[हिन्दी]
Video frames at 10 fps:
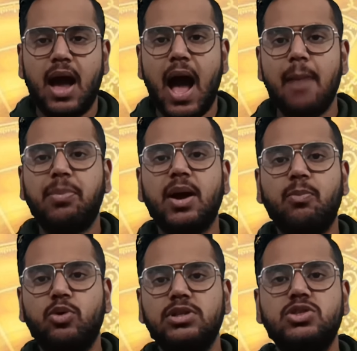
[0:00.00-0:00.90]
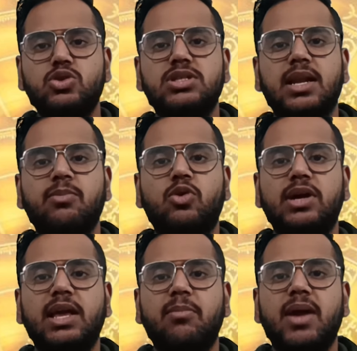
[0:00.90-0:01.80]
आपका बुद्ध जो जन्म
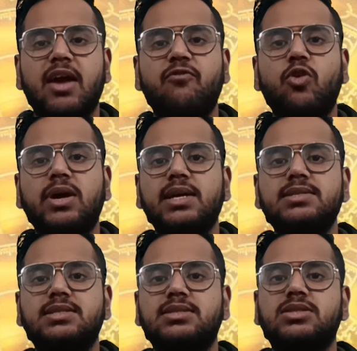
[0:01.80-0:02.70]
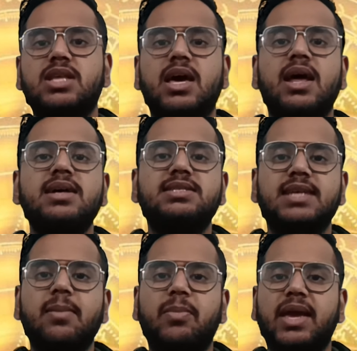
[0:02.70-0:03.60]
कुंडली में है वो किस तरह
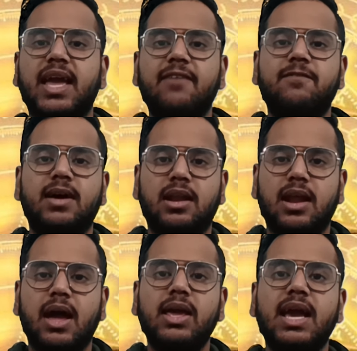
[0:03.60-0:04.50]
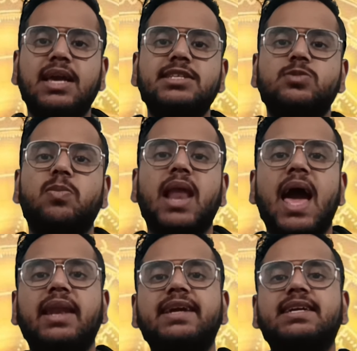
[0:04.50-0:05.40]
से बिहेव कर रहा है या किस
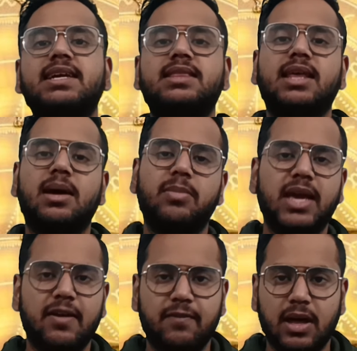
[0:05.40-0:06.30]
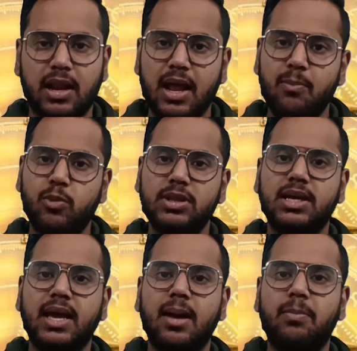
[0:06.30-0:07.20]
प्लानिट की तरह बिहेव कर रहा है बुद्ध
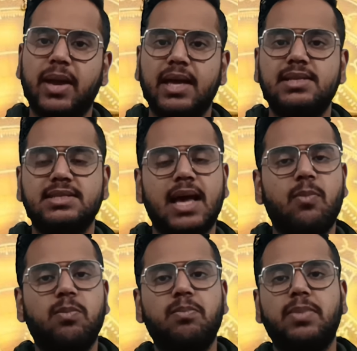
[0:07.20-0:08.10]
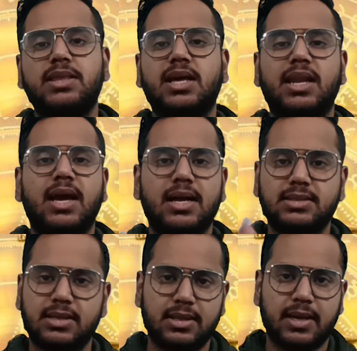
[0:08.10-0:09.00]
के भेद से आप पता निकाल
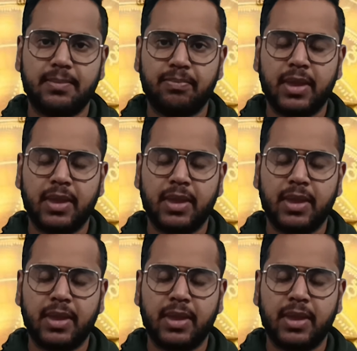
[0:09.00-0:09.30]
सकते हैं